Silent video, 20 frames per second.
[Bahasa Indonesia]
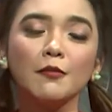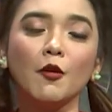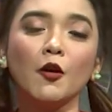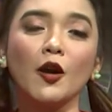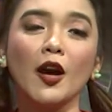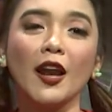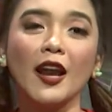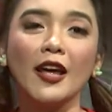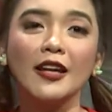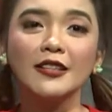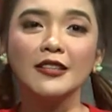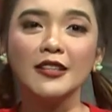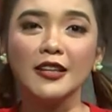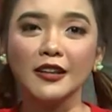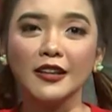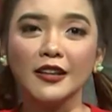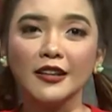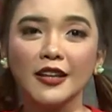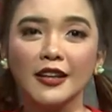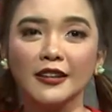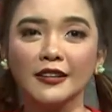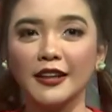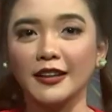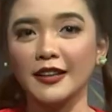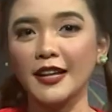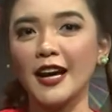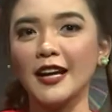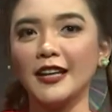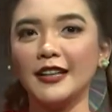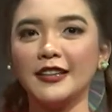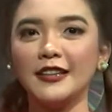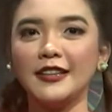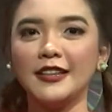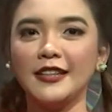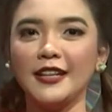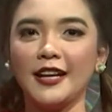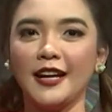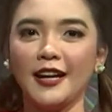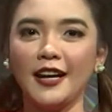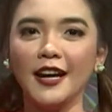semoga lancar kegiatannya hari
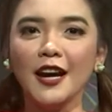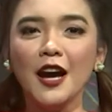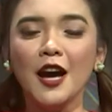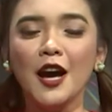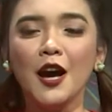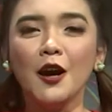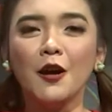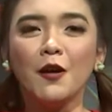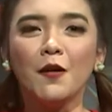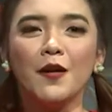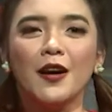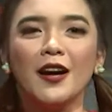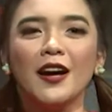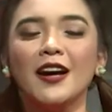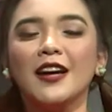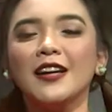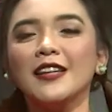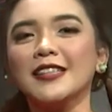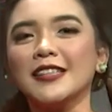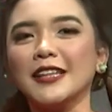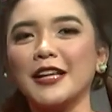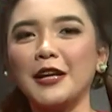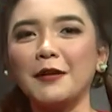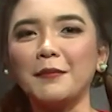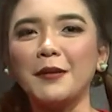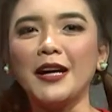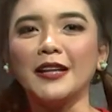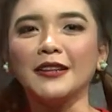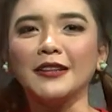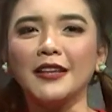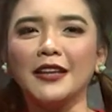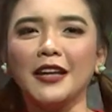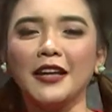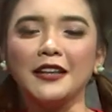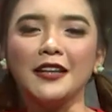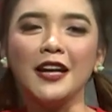ini ya. Wah, segar banget nih